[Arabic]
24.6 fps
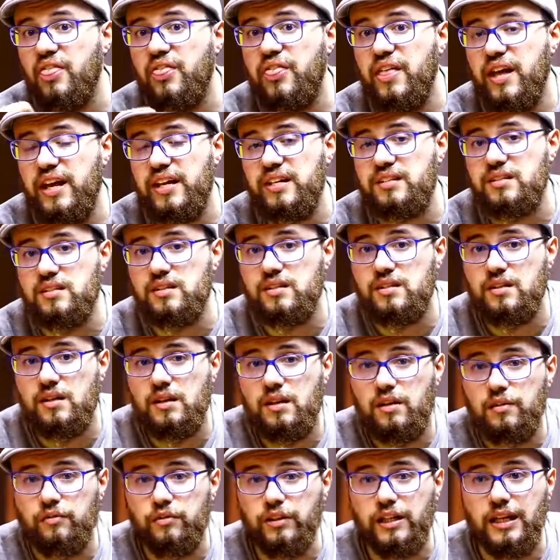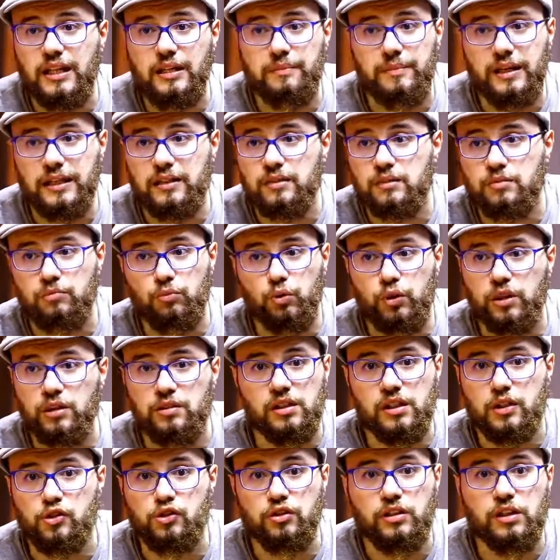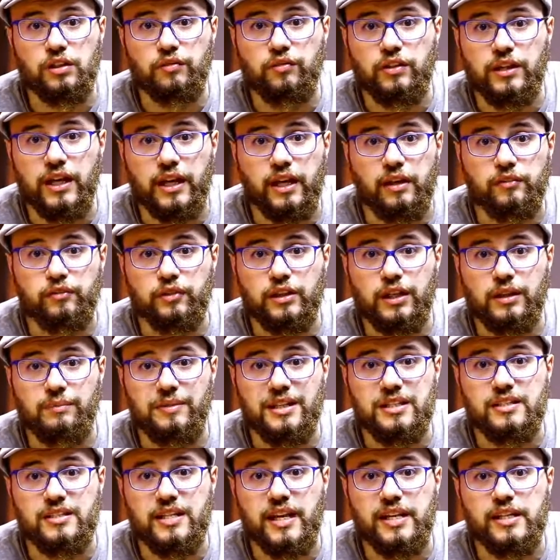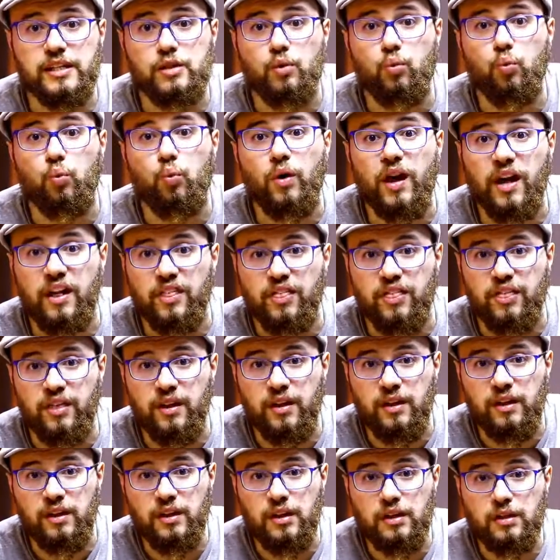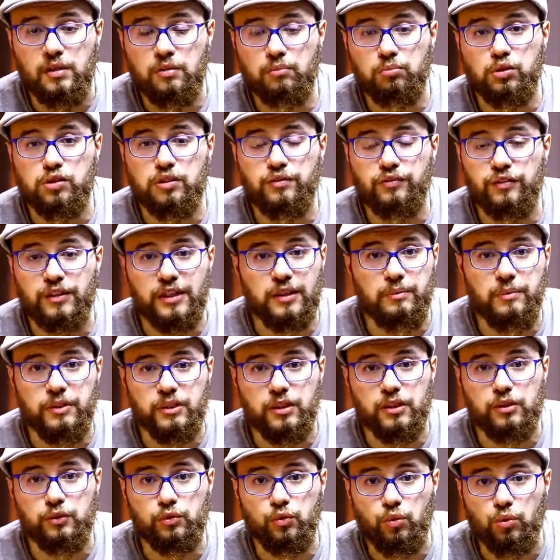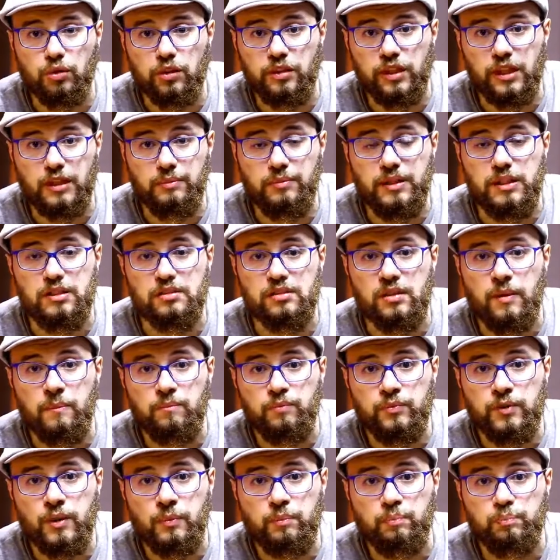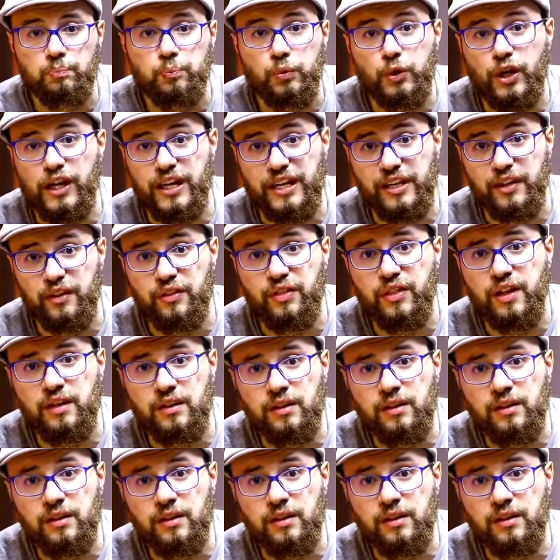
ذس في كلمات ممكن تي اتش تيجي في الاخر في كلمات زي with بص في الكلمتين دول كلمه breathe